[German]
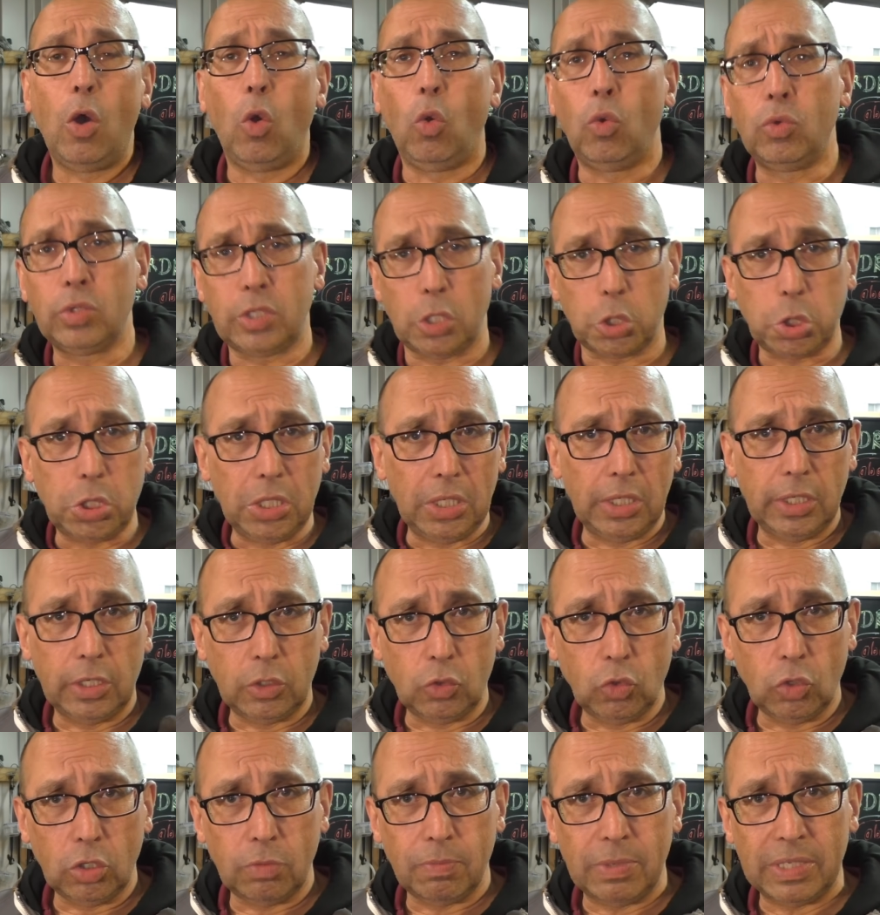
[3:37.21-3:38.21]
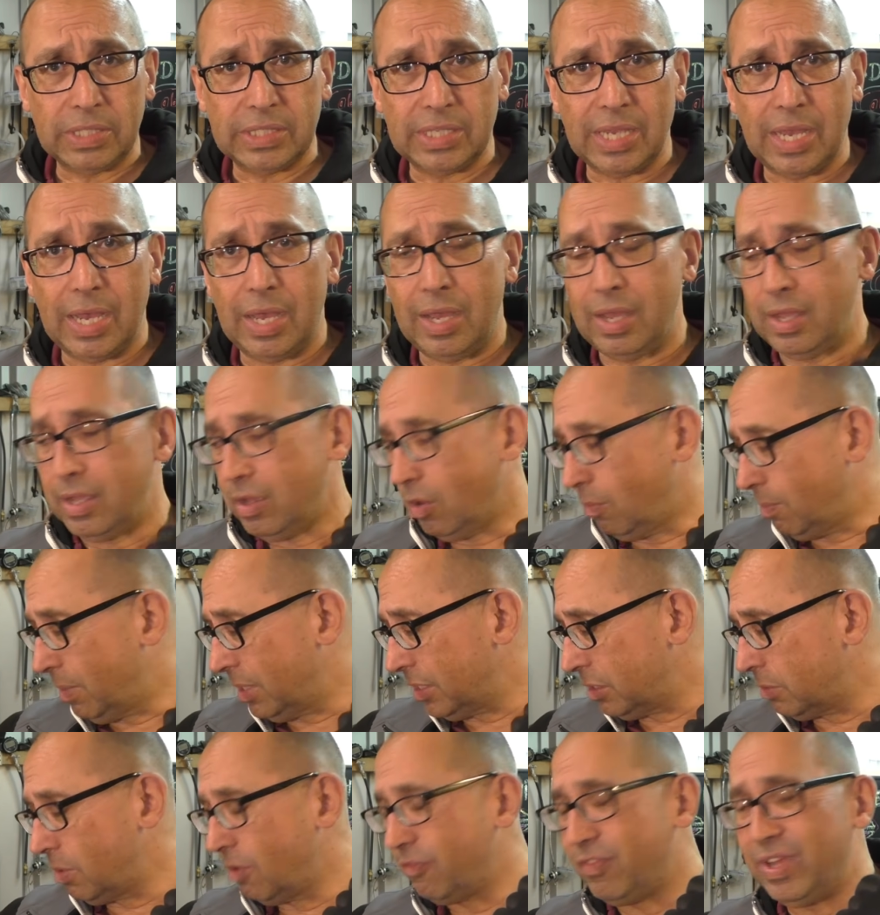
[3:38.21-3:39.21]
Unterschiedliche Durchmesser,
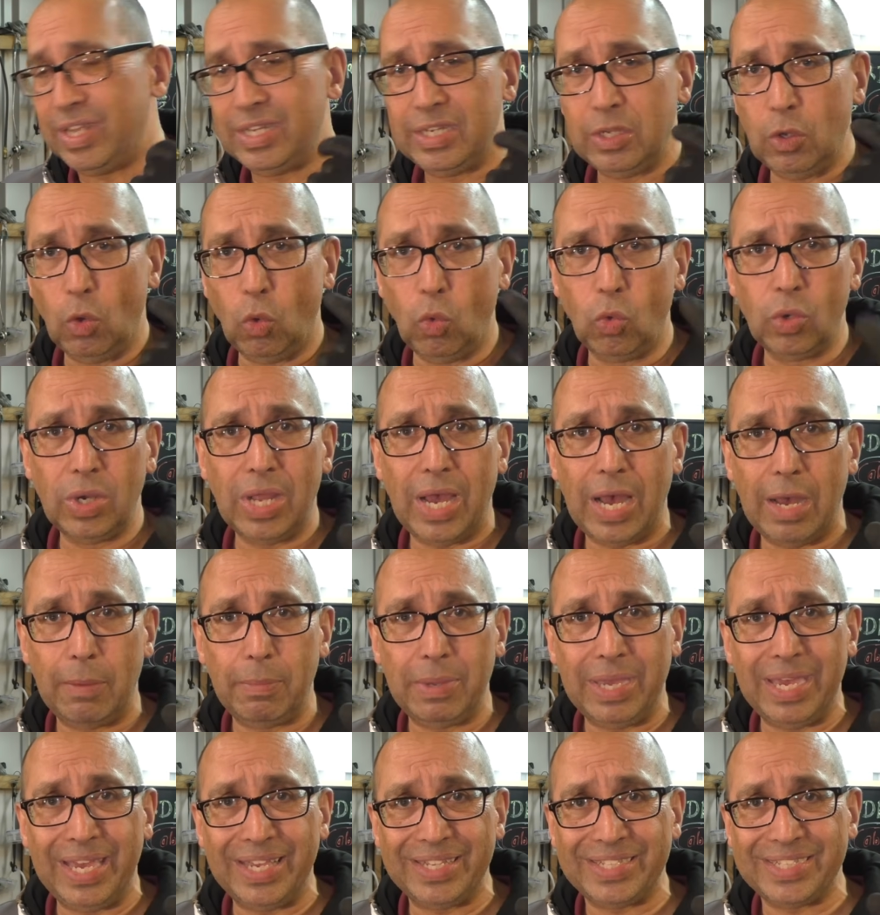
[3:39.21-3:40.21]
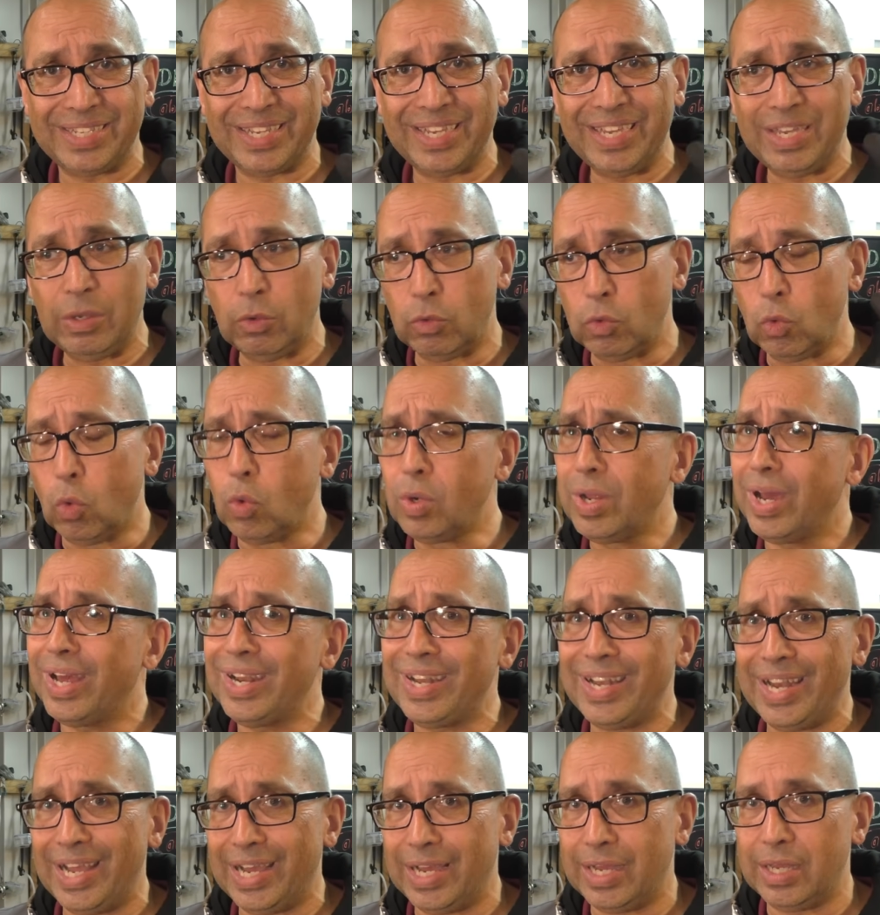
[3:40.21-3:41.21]
manchmal werden die ohne ABS-Ring und ohne
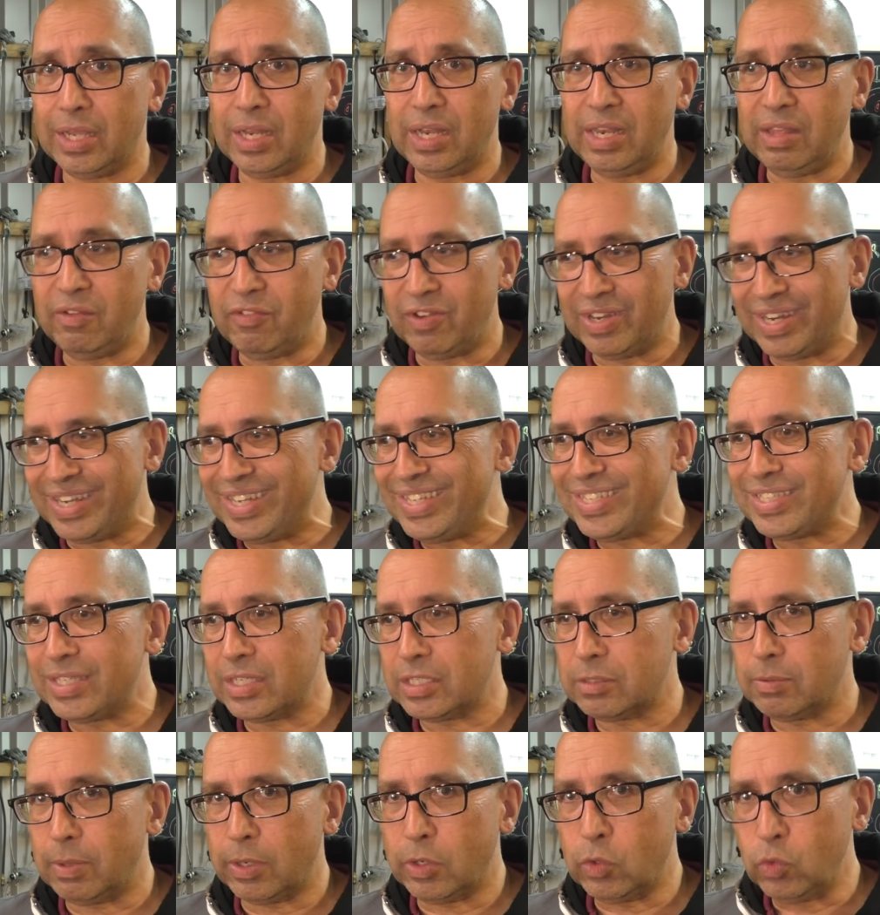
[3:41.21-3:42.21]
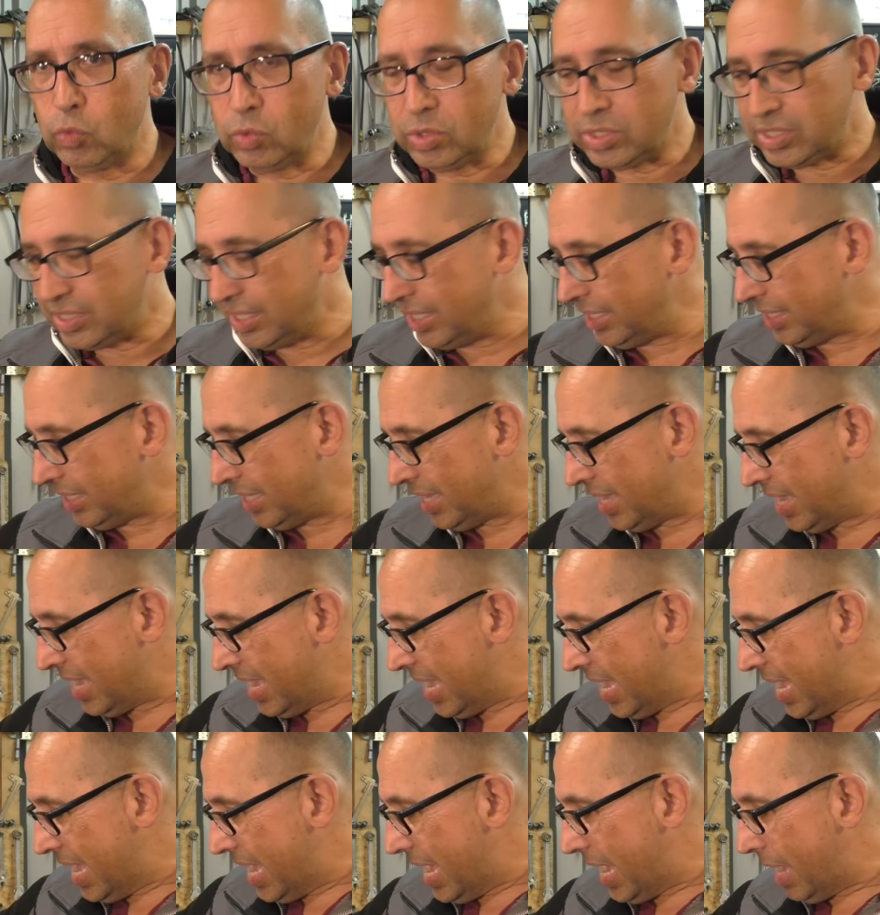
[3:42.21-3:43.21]
Radlager geliefert. Dann ist das zwar günstig,
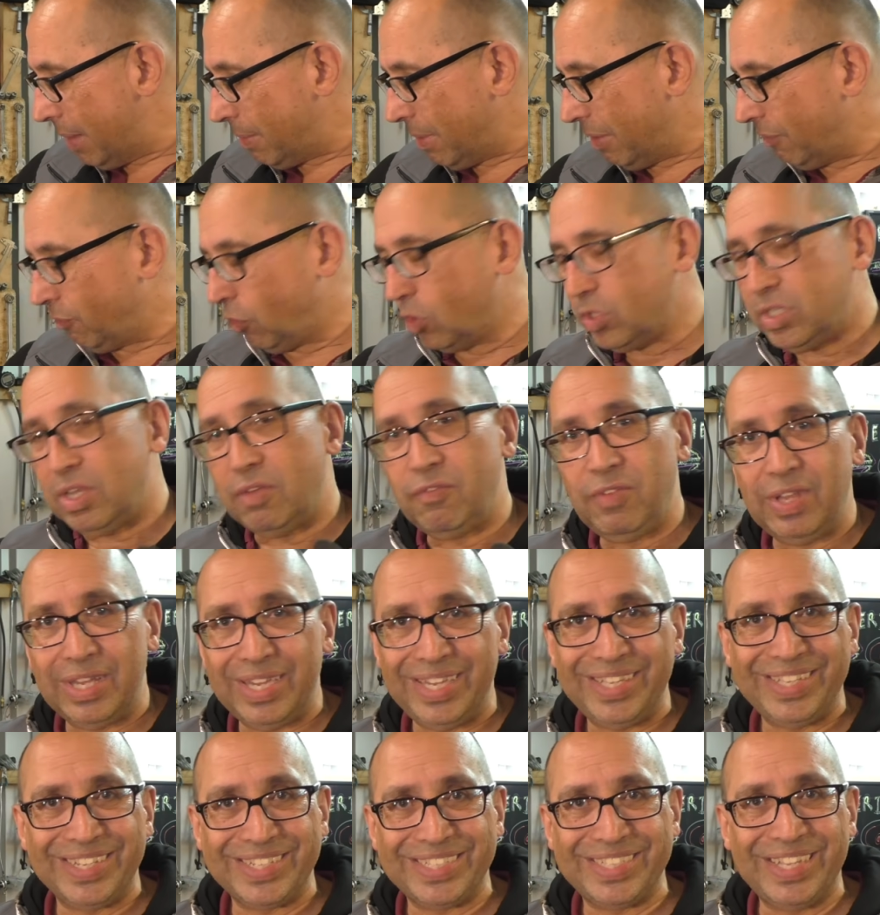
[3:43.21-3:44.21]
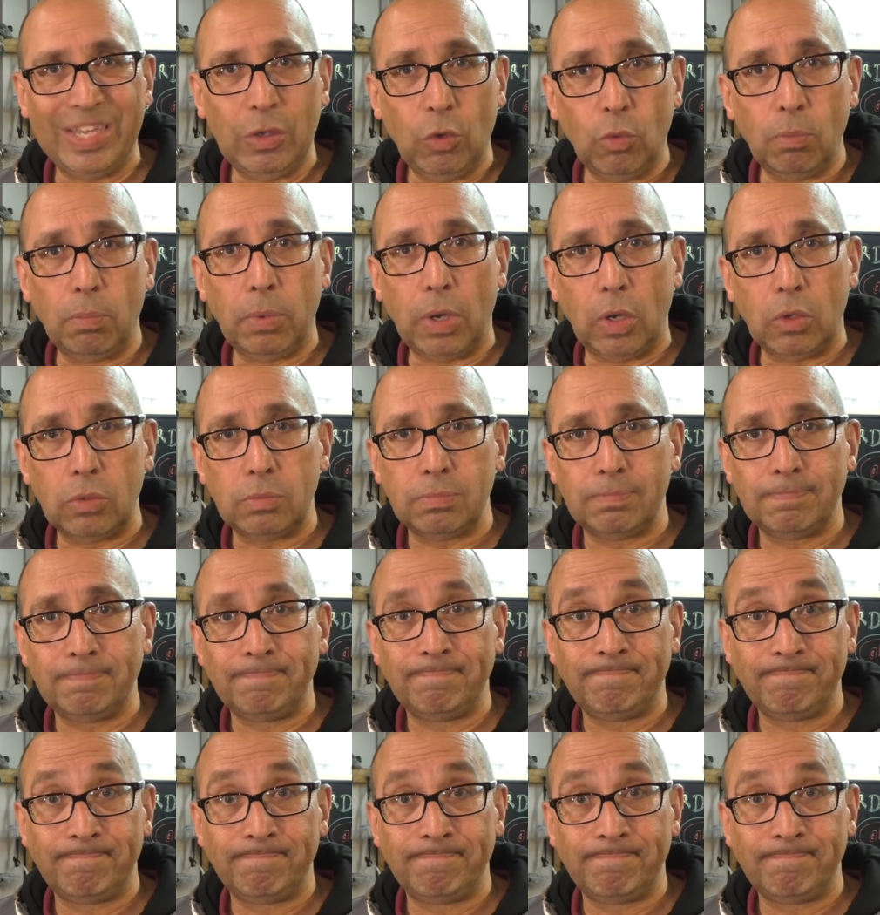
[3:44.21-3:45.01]
aber wollt ihr wirklich das Ding umbauen?